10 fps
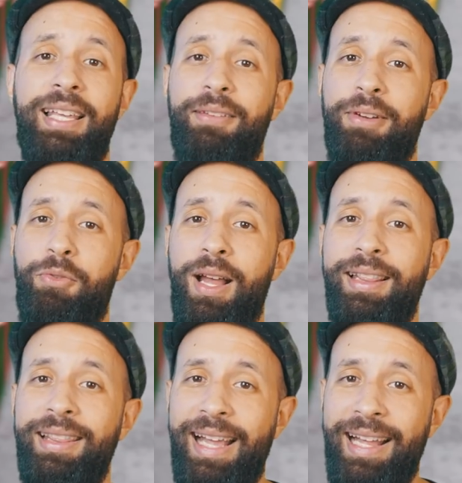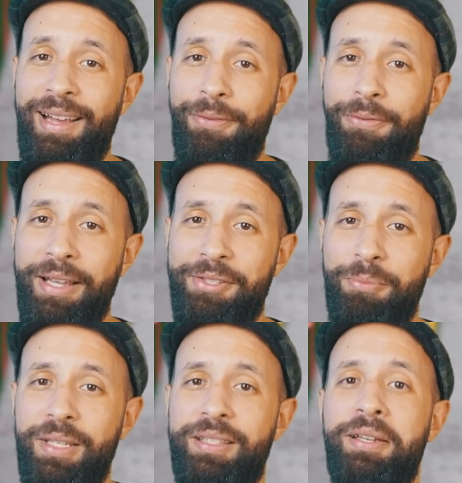estava com a nada
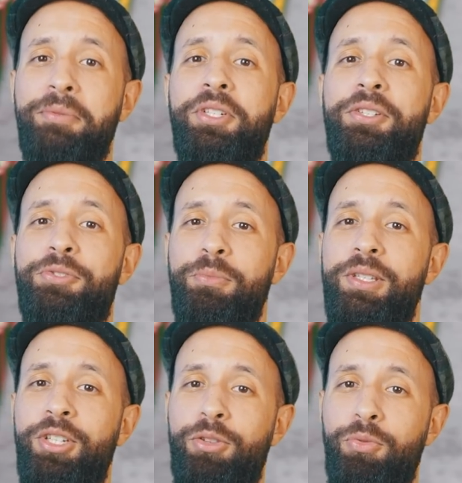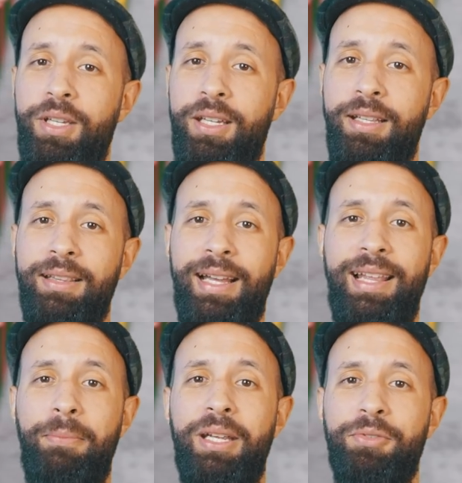fácil missão de substituir
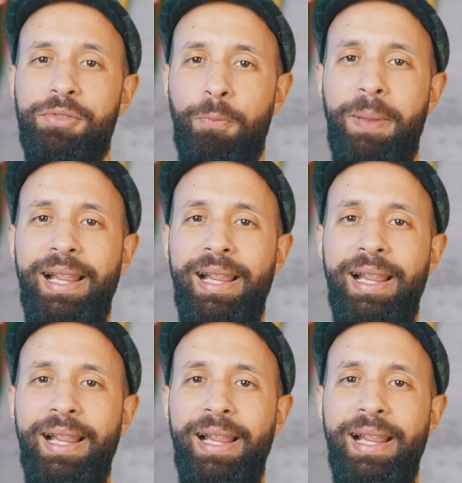nada menos que o